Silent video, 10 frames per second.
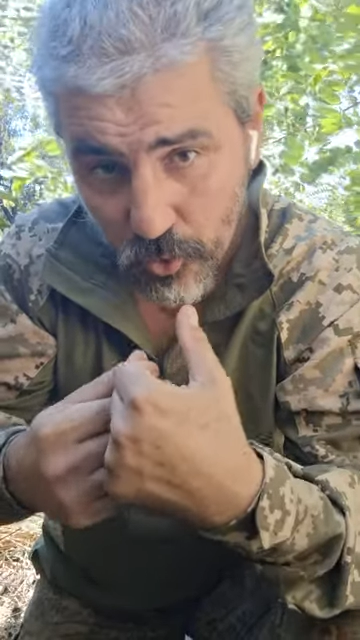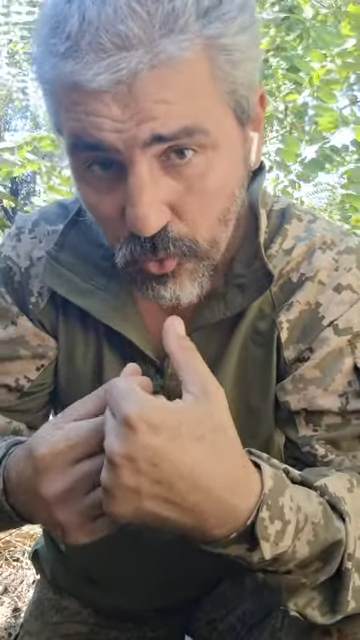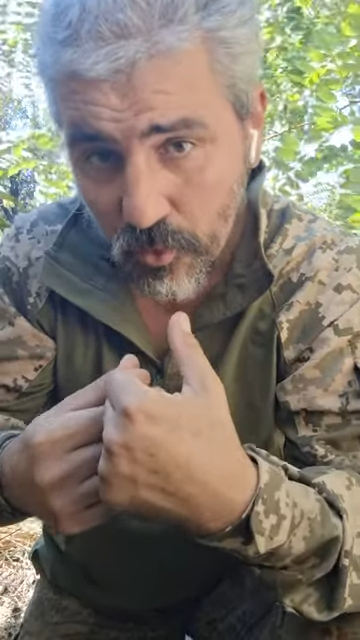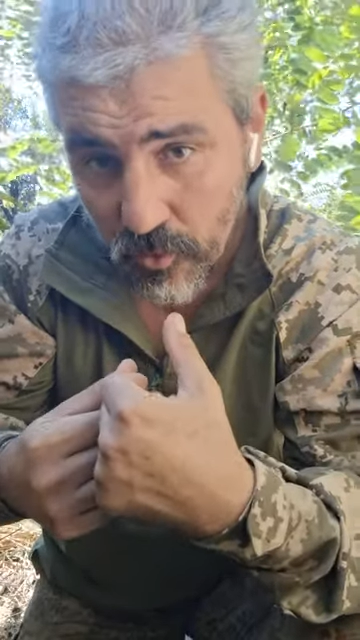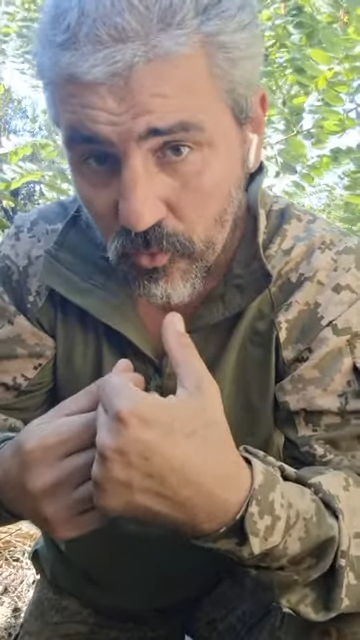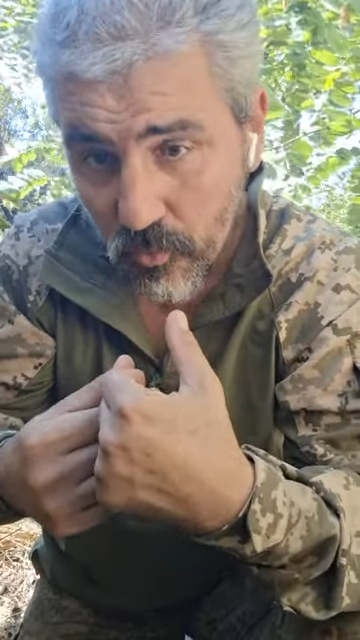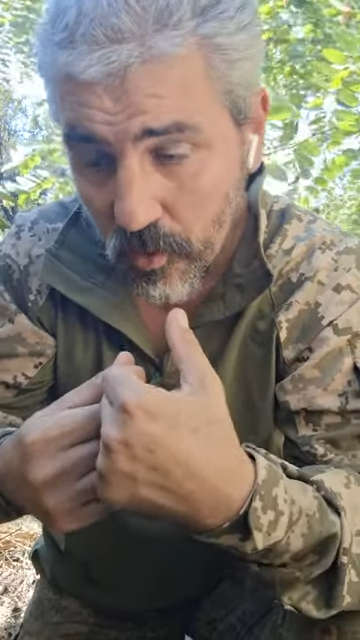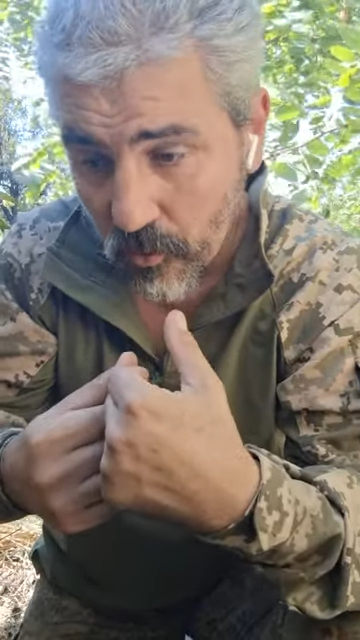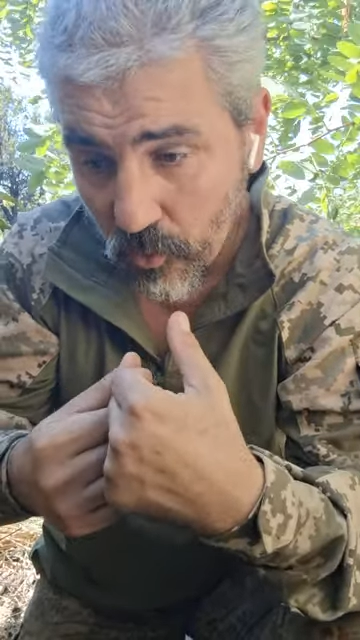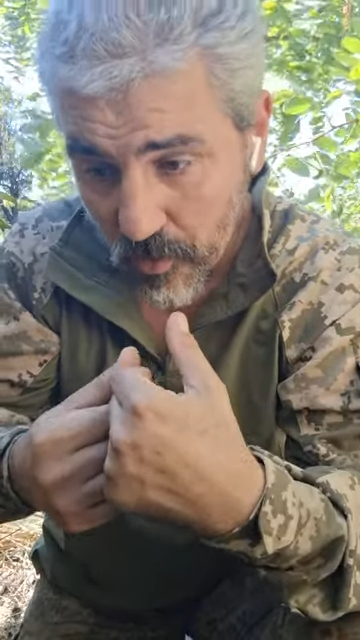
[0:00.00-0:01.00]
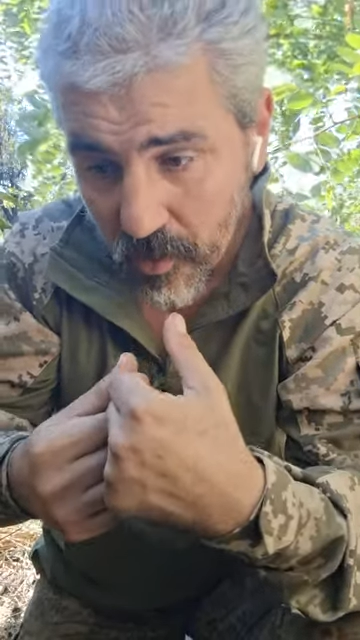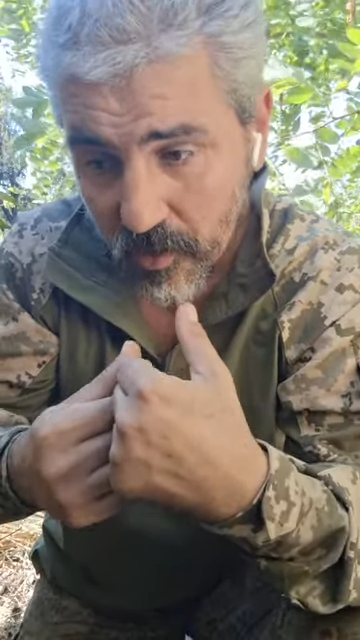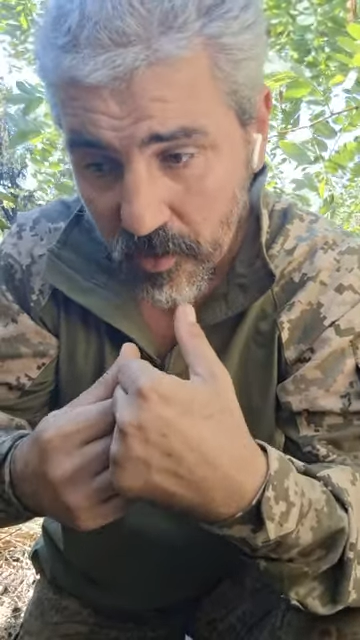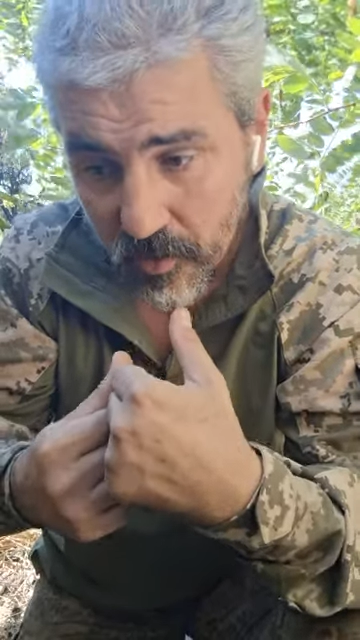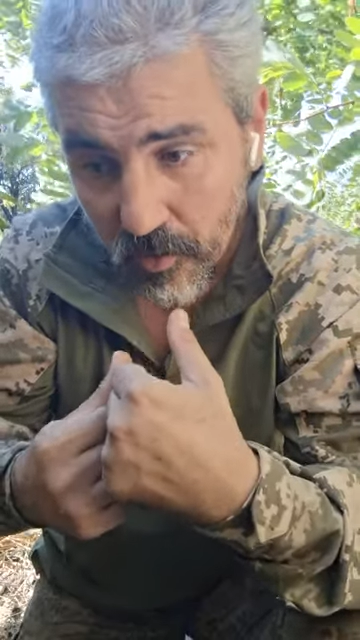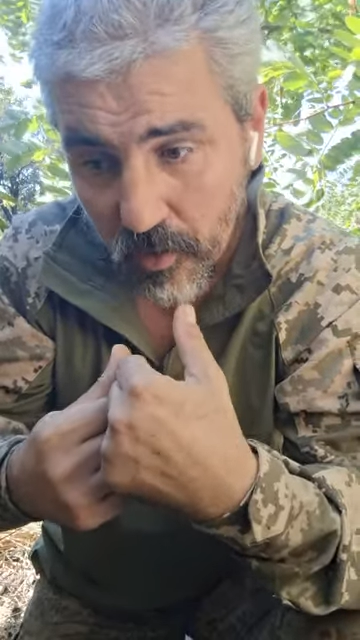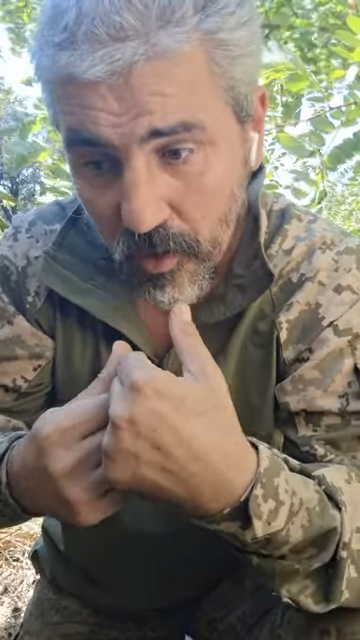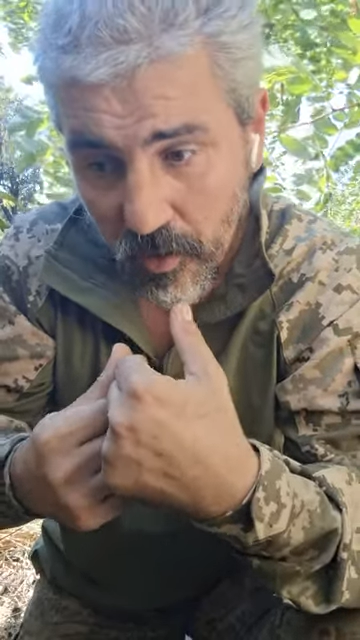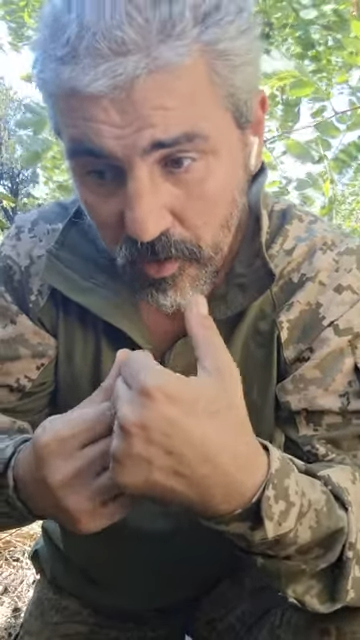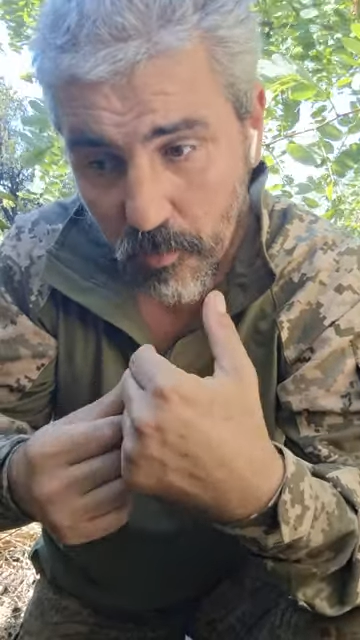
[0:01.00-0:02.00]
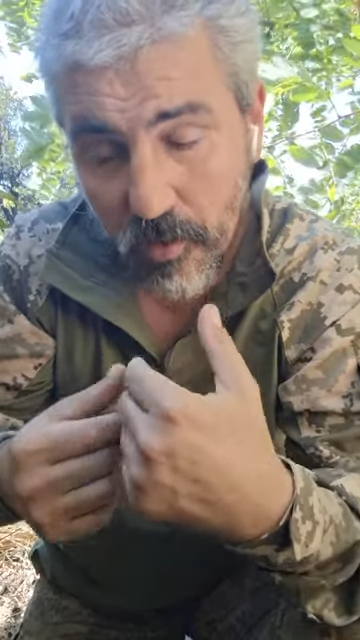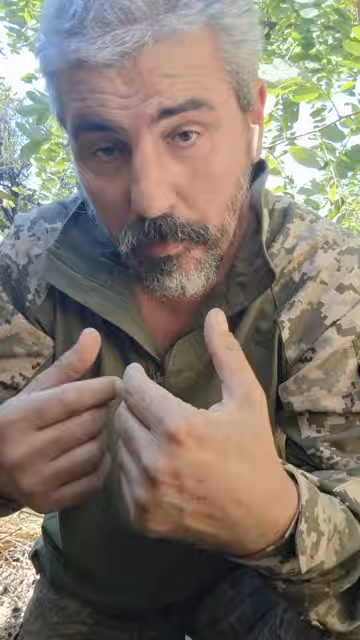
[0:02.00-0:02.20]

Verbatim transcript: черный юмор его, я хотел именно